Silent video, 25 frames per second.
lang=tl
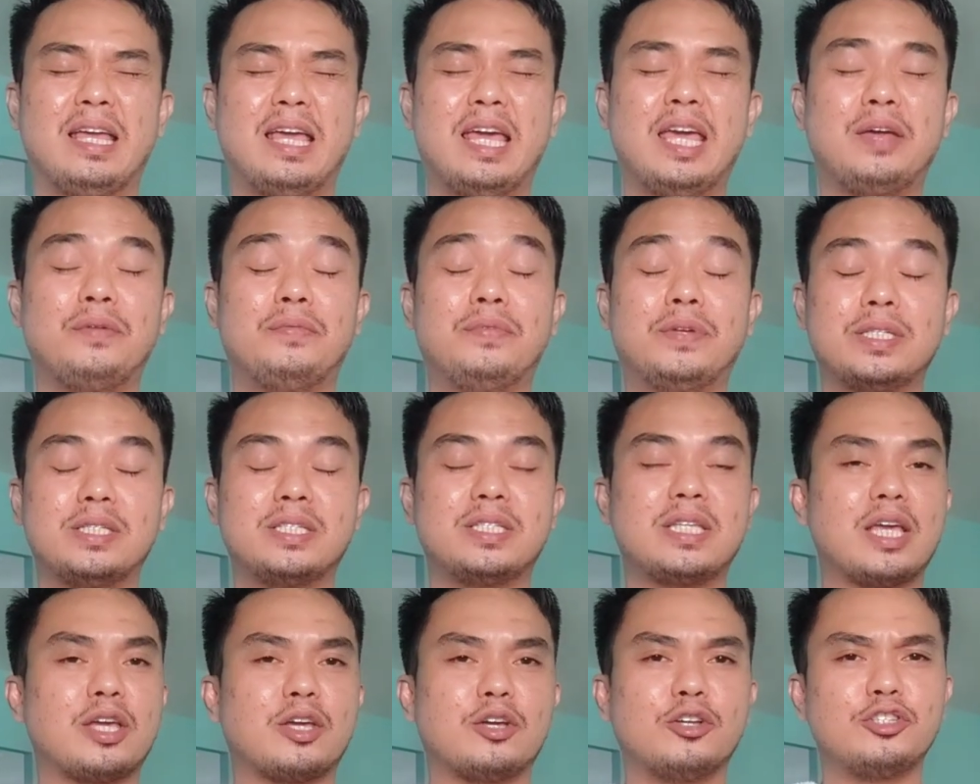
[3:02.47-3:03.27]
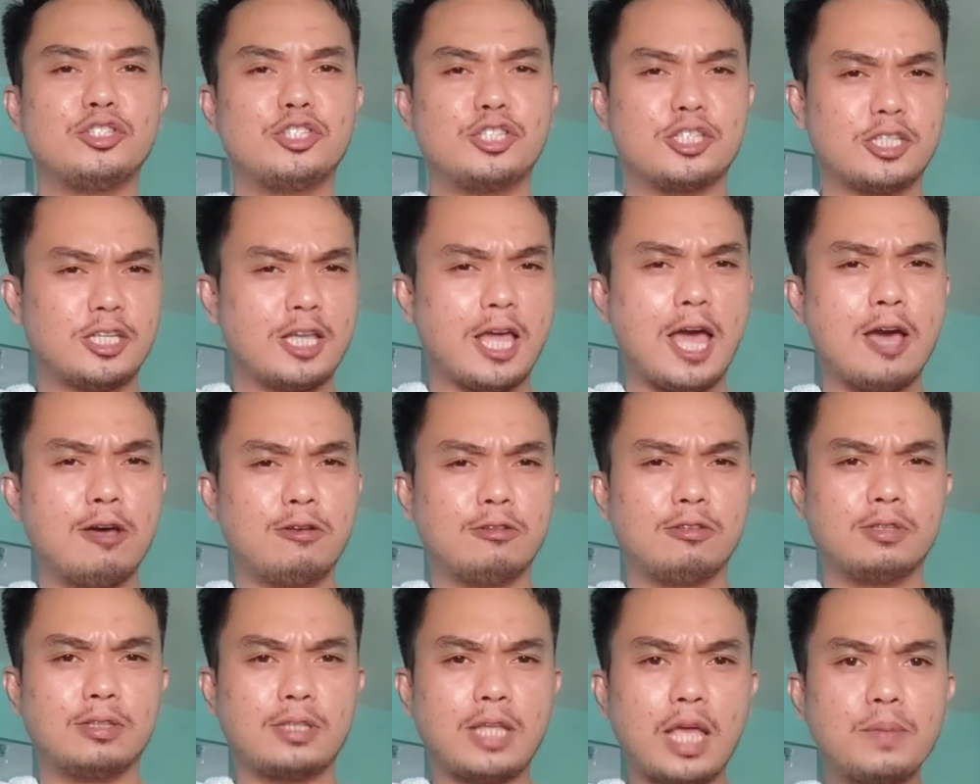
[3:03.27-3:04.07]
Every seconds
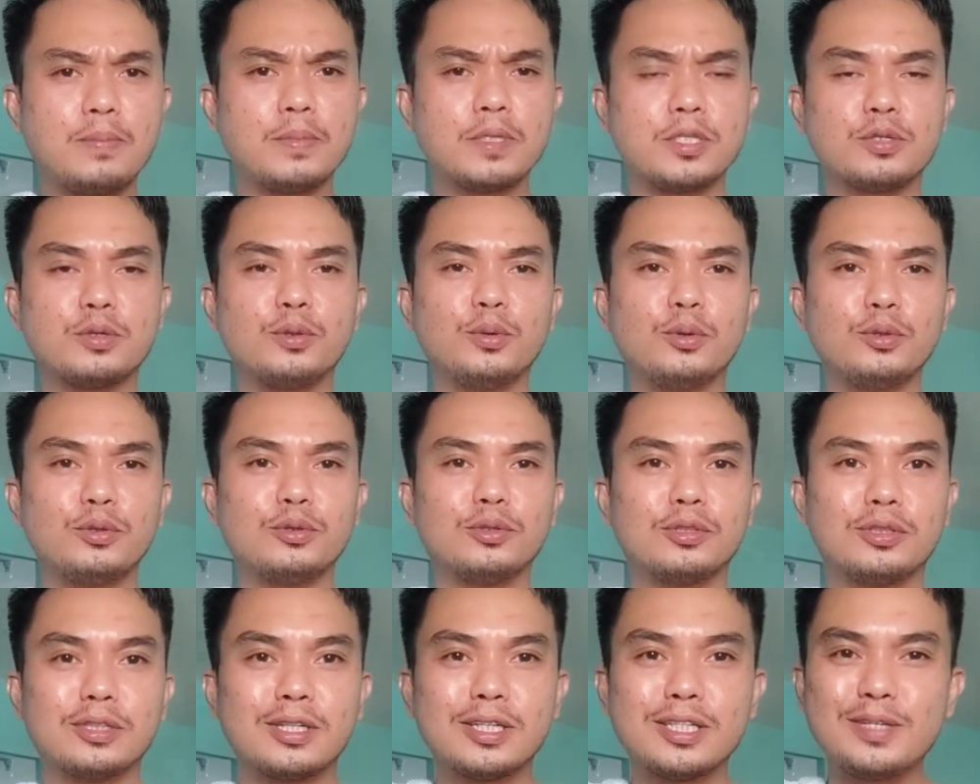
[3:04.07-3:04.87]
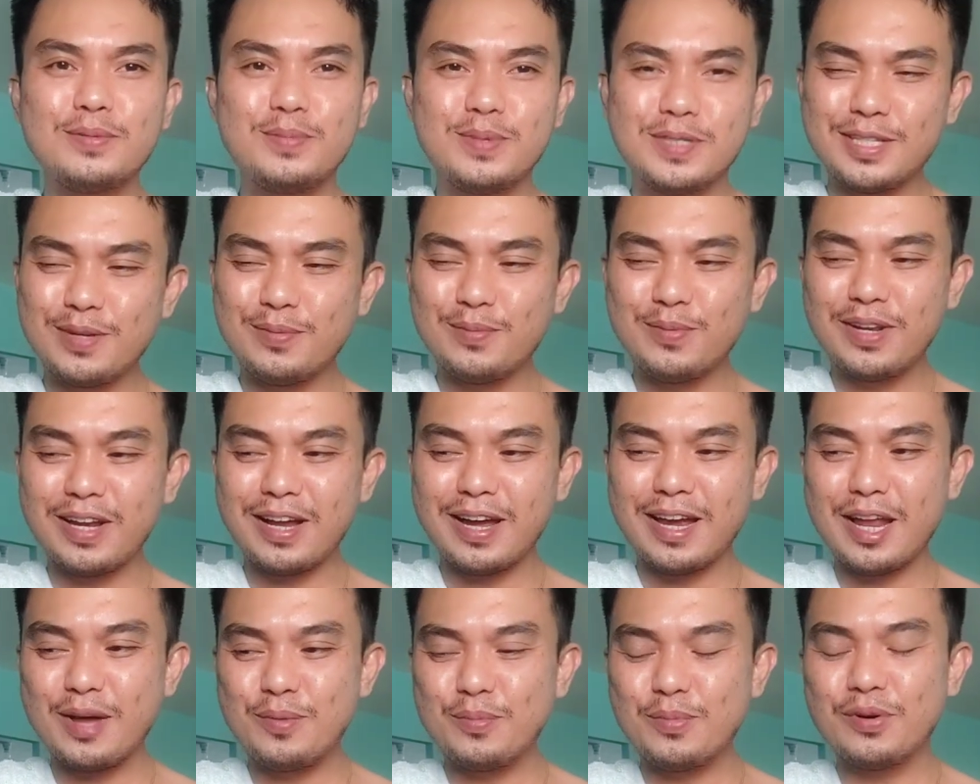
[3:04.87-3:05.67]
count times gold. Kasi minsan wala
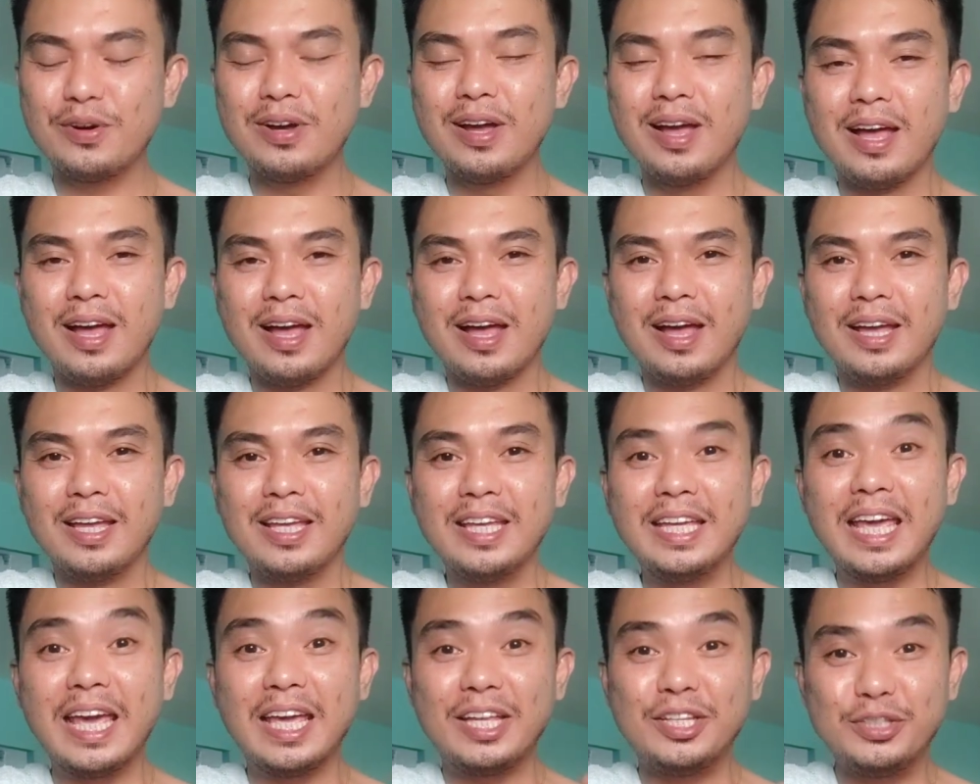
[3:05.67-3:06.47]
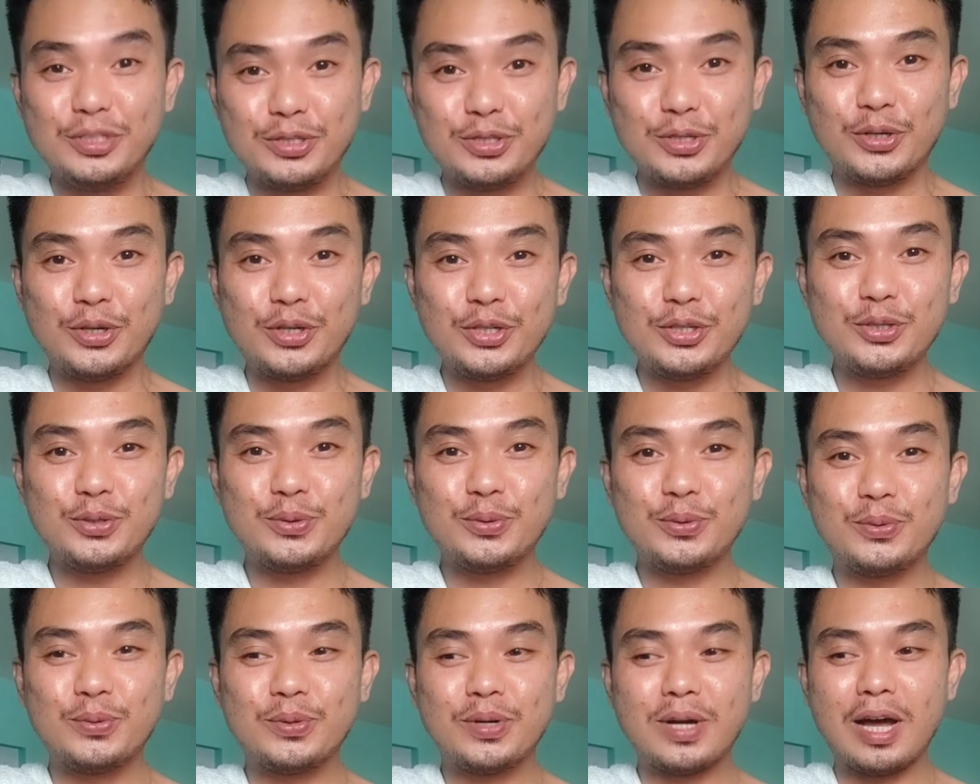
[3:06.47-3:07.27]
kailangan mong i-enjoy
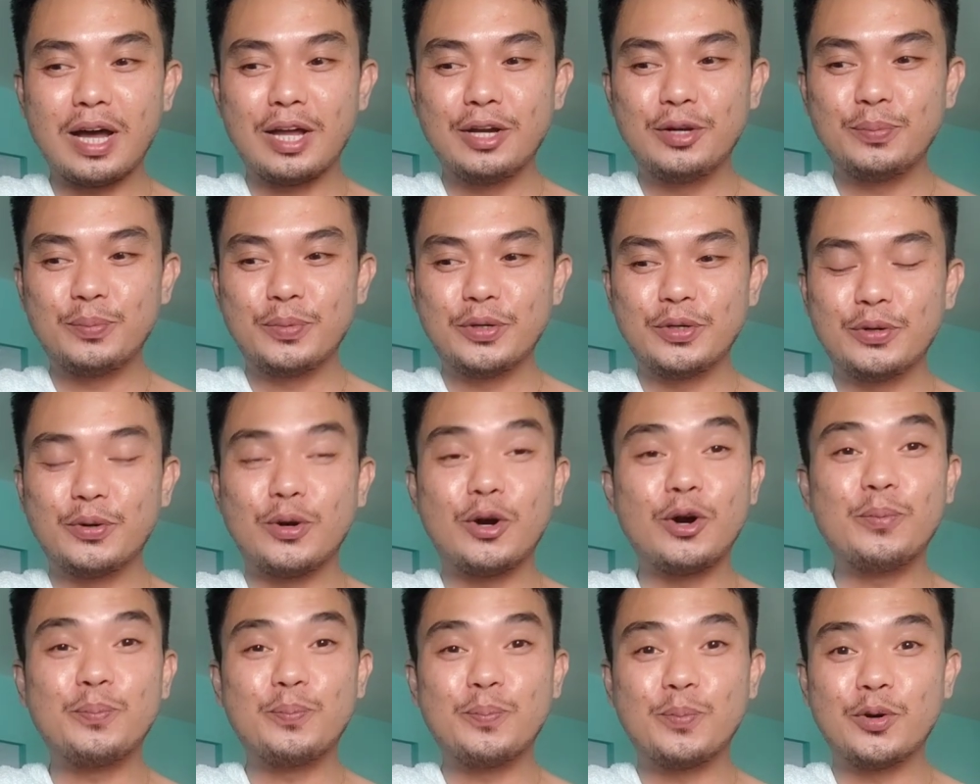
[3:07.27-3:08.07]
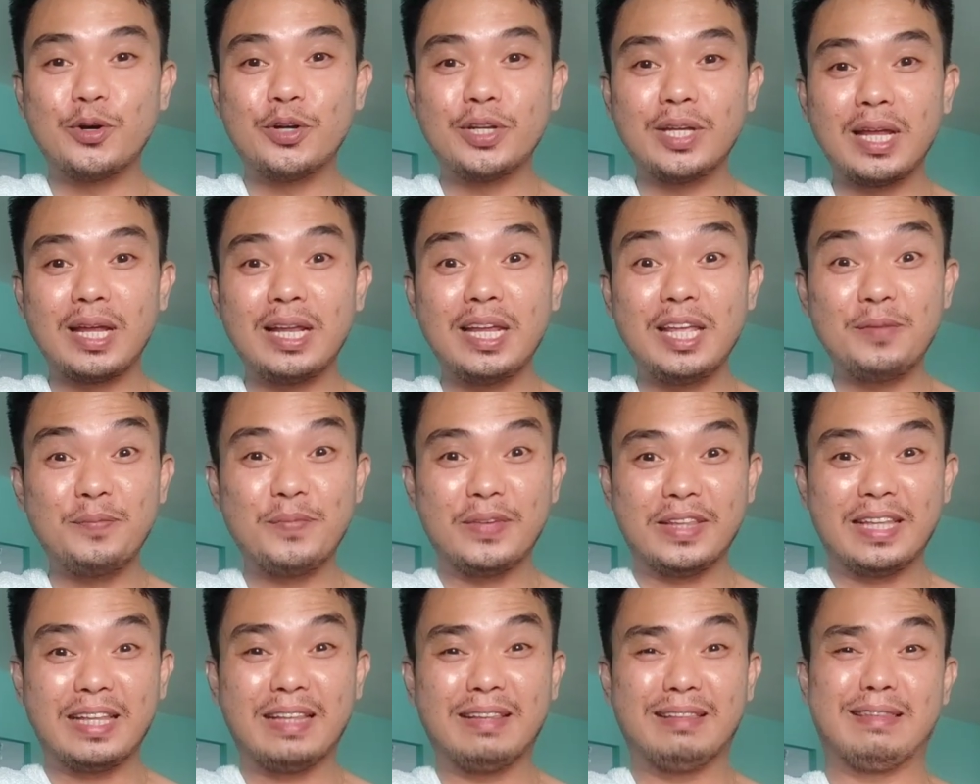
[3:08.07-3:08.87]
yung ano mo, yung off mo na
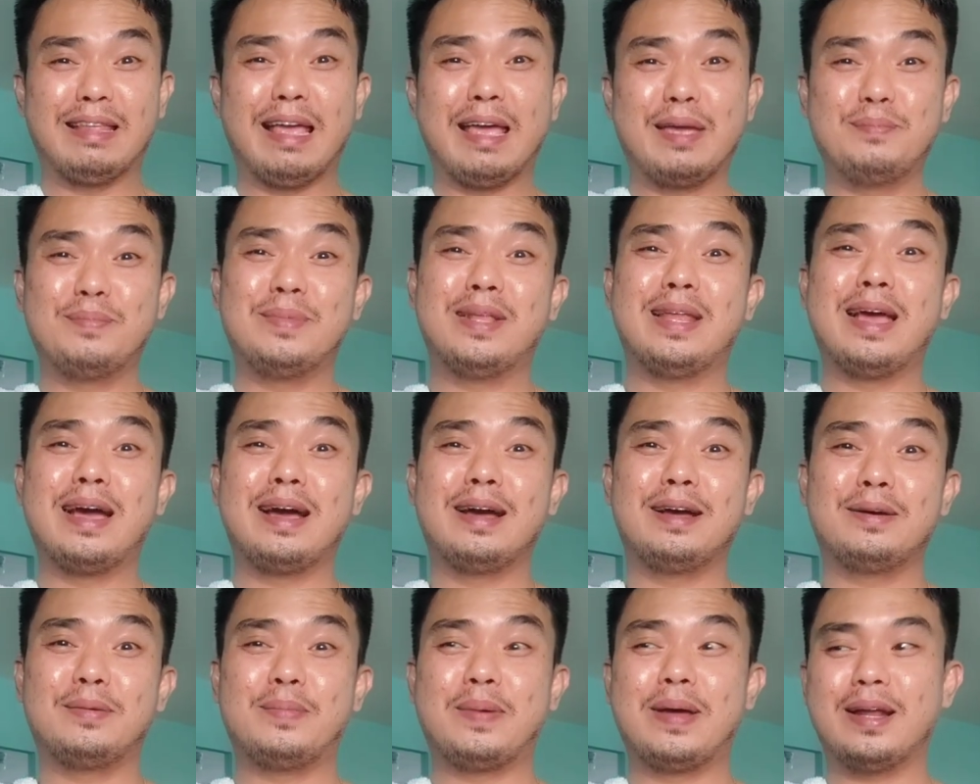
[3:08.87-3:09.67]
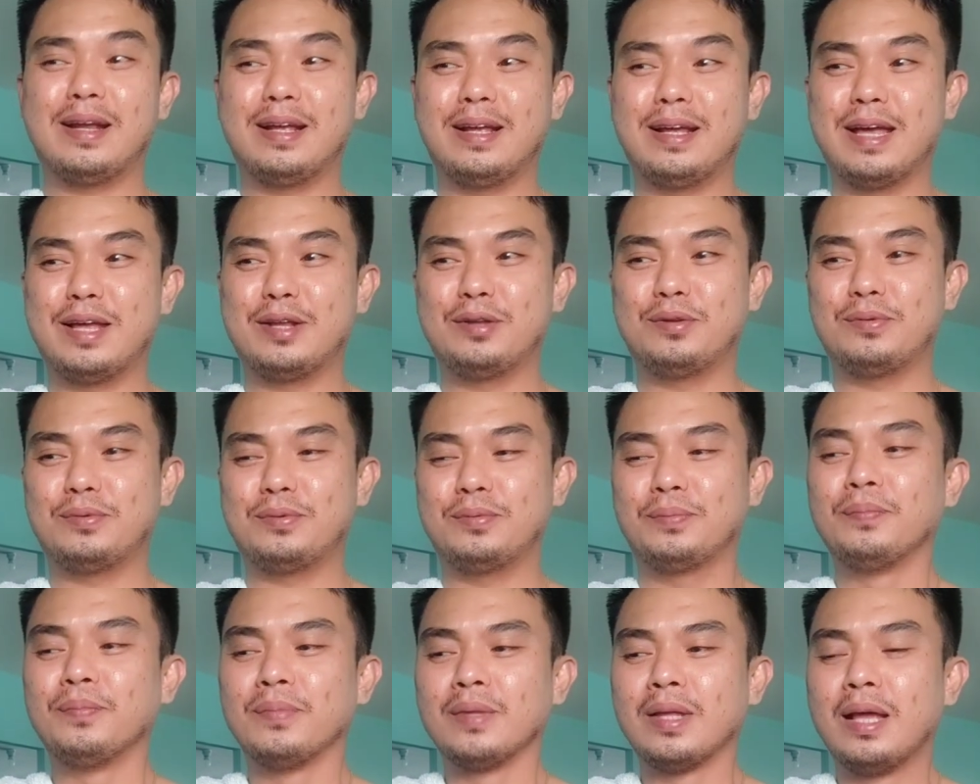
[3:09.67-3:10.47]
limited time lang. Parang
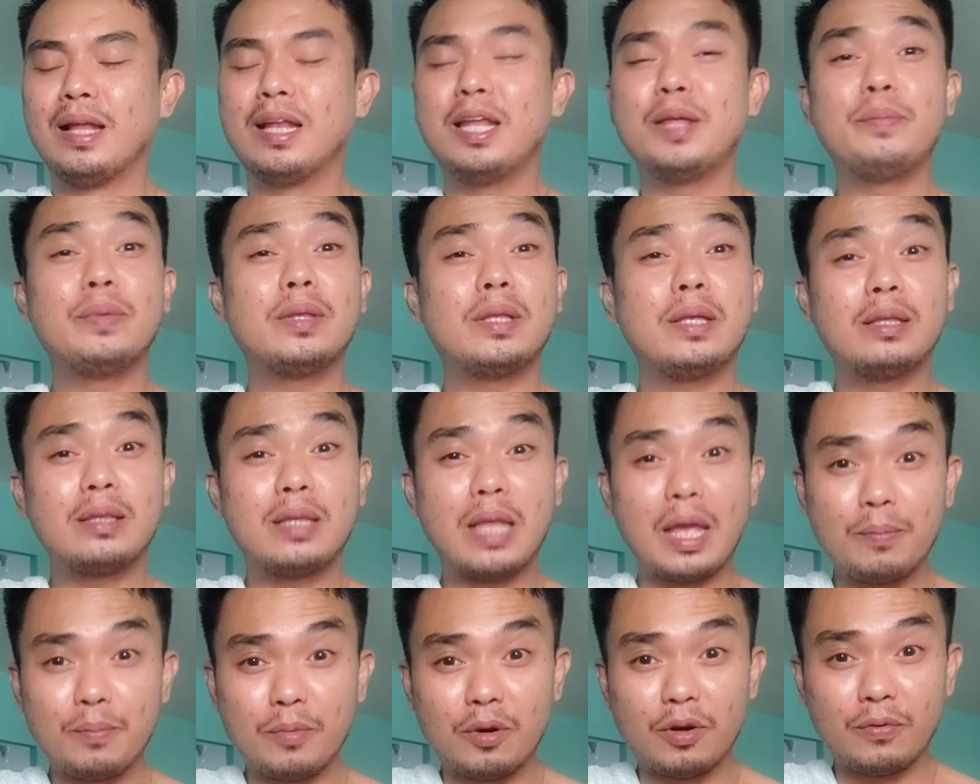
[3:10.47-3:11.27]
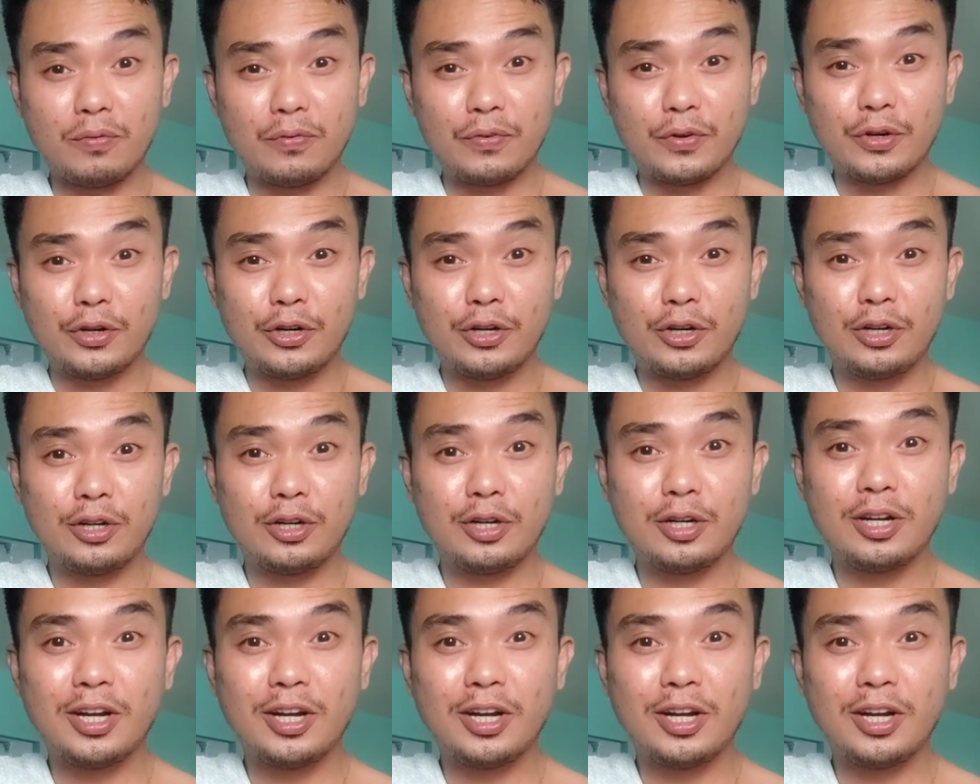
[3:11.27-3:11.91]
ano, limited time offer.